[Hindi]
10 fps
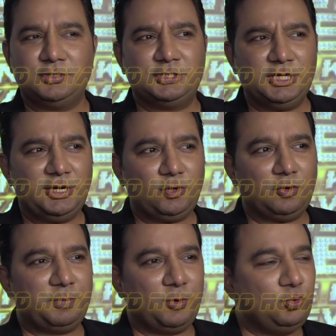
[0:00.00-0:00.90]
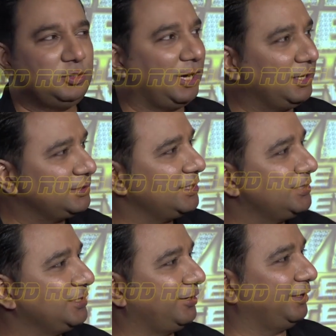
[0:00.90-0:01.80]
जेट और बहू डांस
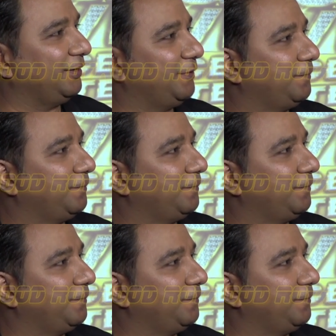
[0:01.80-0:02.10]
कैसे करेंगे